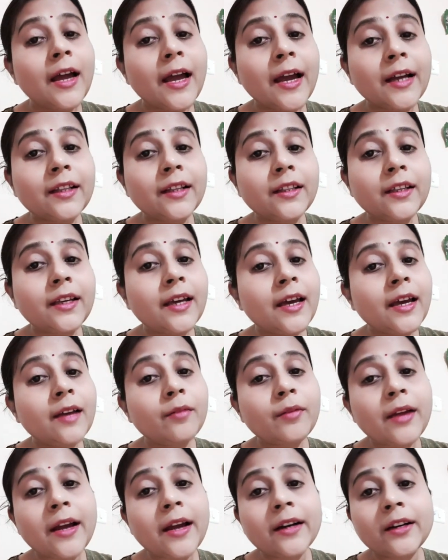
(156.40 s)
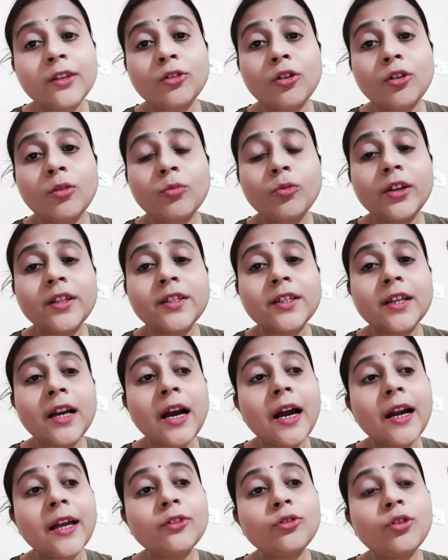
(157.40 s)
একদিকে একটা দল বলেছে
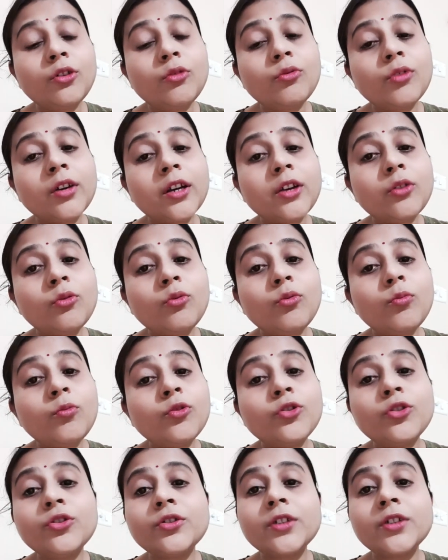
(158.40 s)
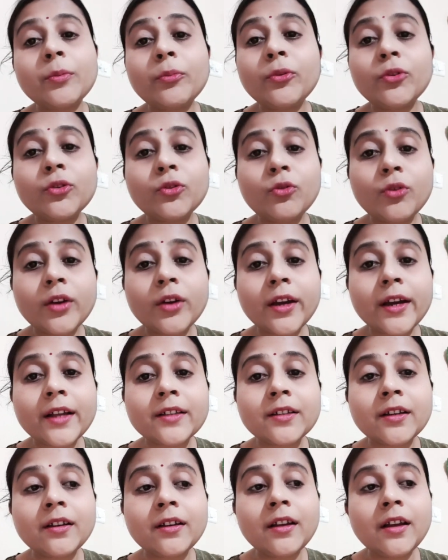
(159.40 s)
আর এক দল ওনাকে ক্রমশ সাপোর্ট করে
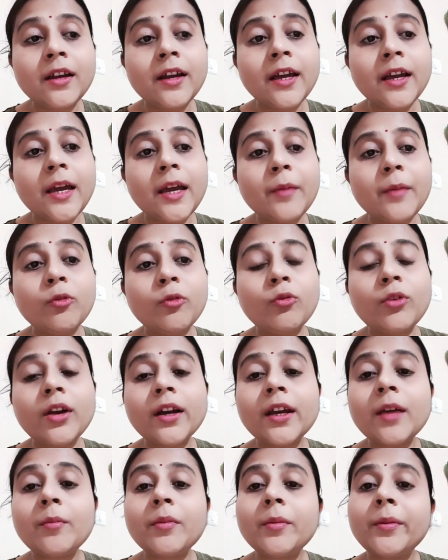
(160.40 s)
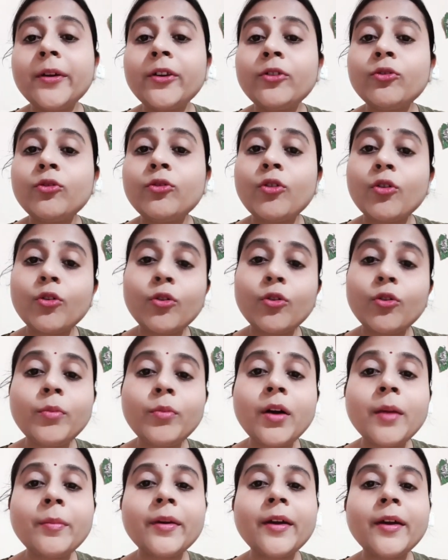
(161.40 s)
গেছেন এবং ওনাকে বিভিন্ন
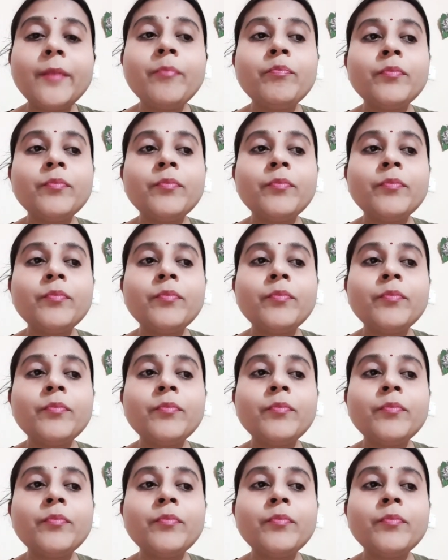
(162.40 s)
রকমভাবে